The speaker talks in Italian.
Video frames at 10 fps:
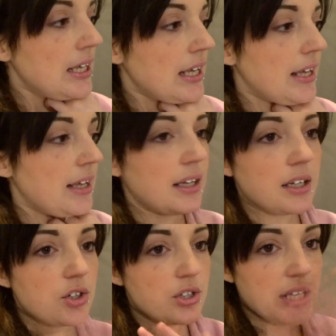e
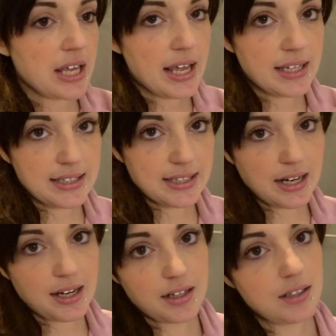le cose
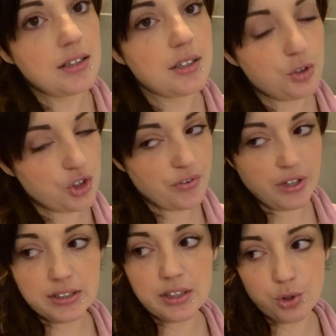extra le ho già fatte